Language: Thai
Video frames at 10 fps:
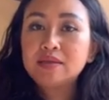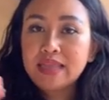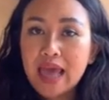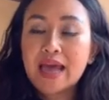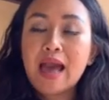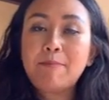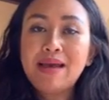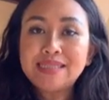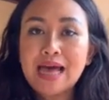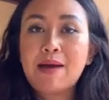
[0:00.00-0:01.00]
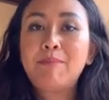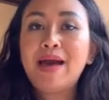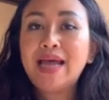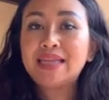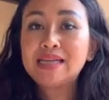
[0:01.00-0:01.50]
เด็กอ่ะไม่สา
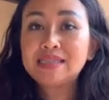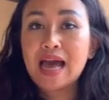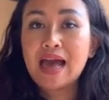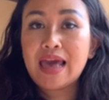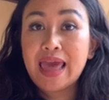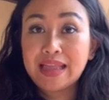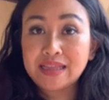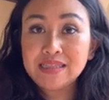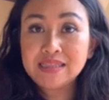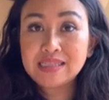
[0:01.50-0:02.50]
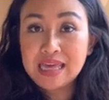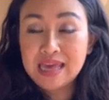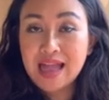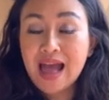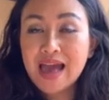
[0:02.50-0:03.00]
มารถที่จะเห็นสี
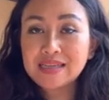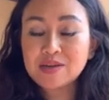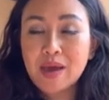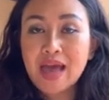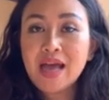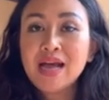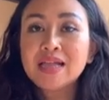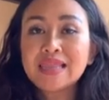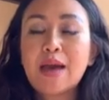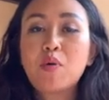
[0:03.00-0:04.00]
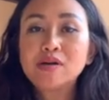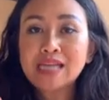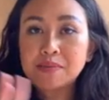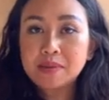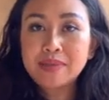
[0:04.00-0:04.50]
ได้ใช่ไหมแต่พอ
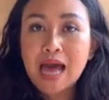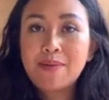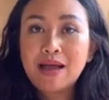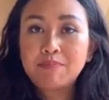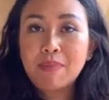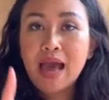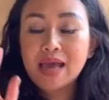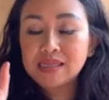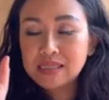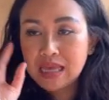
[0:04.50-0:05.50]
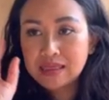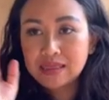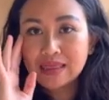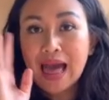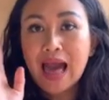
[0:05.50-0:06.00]
สามสัปดาห์ผ่านไปสี
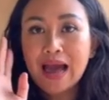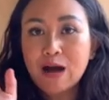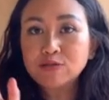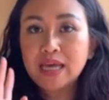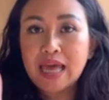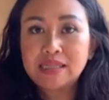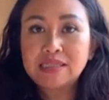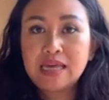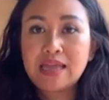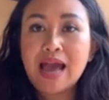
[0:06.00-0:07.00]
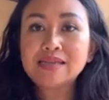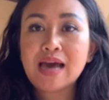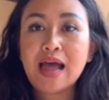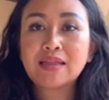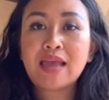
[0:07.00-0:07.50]
ตาเขาจะเห็นสีได้
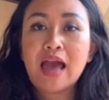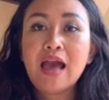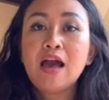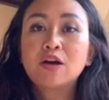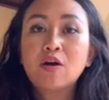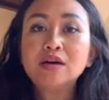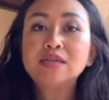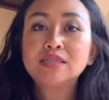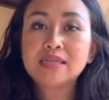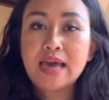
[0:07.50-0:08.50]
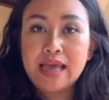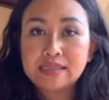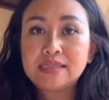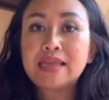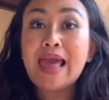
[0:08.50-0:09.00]
ชัดเนี่ยก็คือจะเห็น
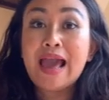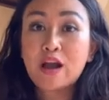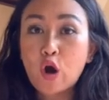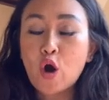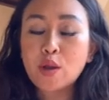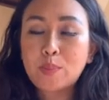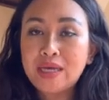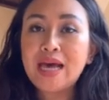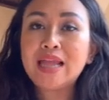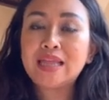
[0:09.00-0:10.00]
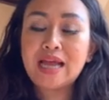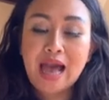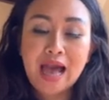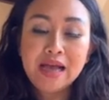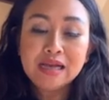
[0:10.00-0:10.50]
สีแดงก่อนเพื่อนนะ
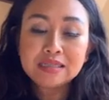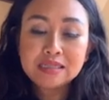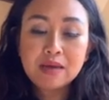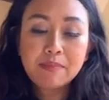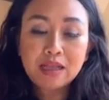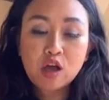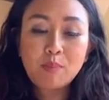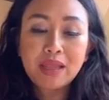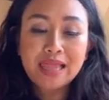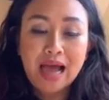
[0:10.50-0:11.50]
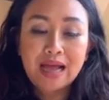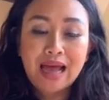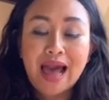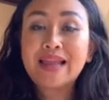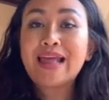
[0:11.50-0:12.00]
คะซึ่งมันก็เป็นหลัก
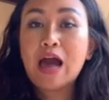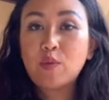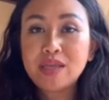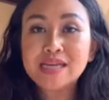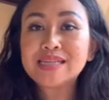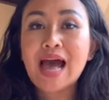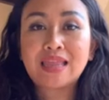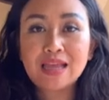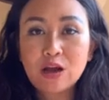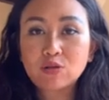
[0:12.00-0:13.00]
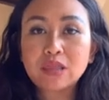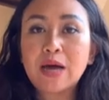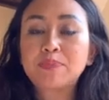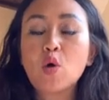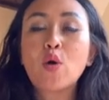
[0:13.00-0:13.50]
การทางวิทยาศาสตร์ที่เราเติ
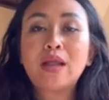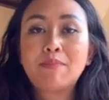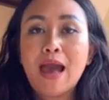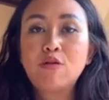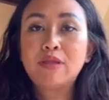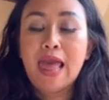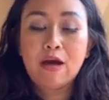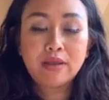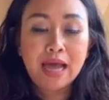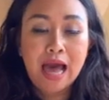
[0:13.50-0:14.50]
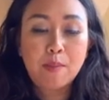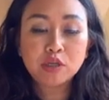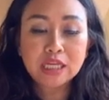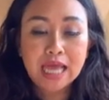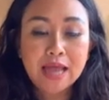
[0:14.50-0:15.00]
บโตกันมาอยู่แล้วนะคะเพ
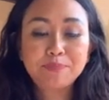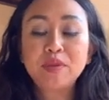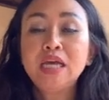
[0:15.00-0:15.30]
ราะฉะนั้น